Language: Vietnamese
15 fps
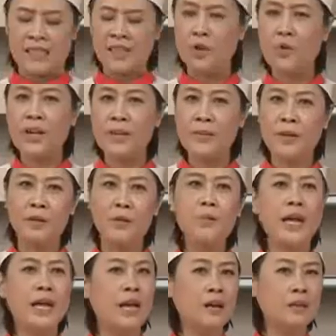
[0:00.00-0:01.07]
Sau khi mà chúng
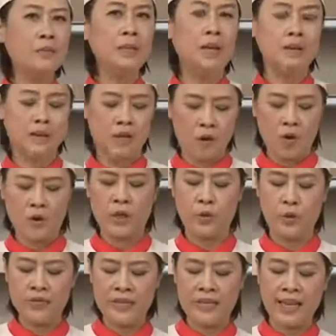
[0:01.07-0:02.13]
ta đã ướp thịt rồi thì
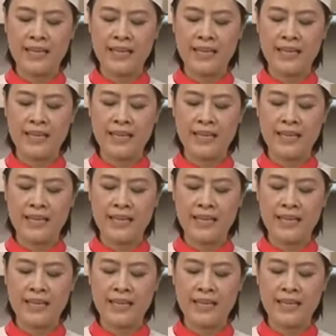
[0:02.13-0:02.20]
quý vị